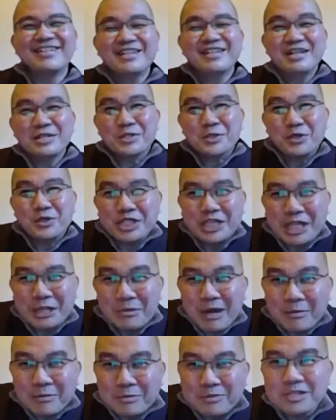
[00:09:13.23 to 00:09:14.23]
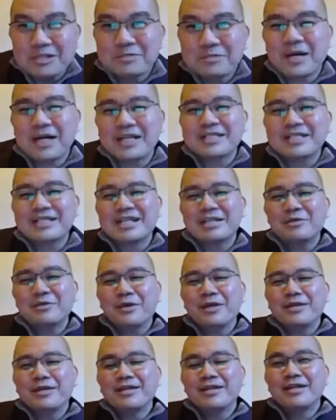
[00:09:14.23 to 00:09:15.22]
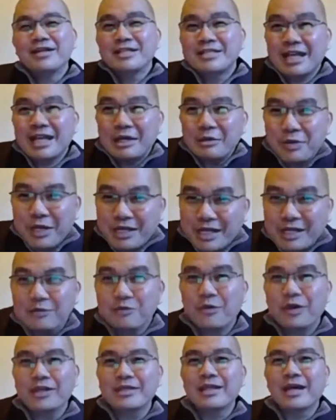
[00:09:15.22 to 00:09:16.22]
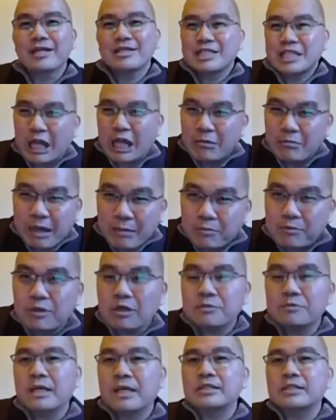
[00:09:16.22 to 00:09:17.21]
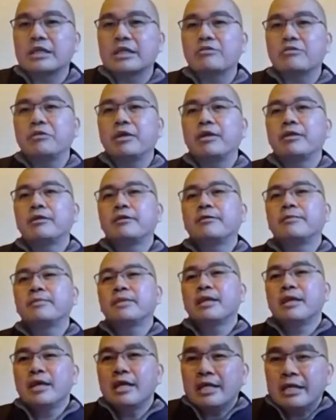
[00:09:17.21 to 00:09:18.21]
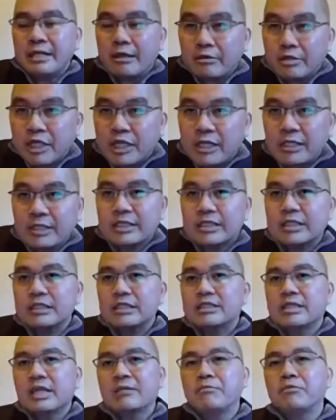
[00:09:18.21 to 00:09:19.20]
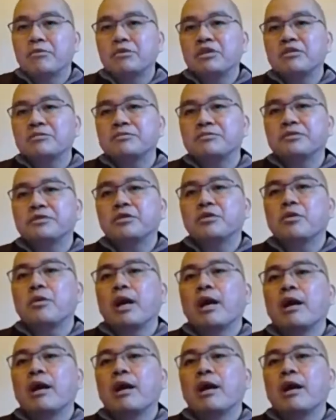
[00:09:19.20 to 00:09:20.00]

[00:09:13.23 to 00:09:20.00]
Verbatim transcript: 所以千万不要发这个愿，这个愿很伟大，千万不要发这个愿。你要听释迦牟尼佛的话，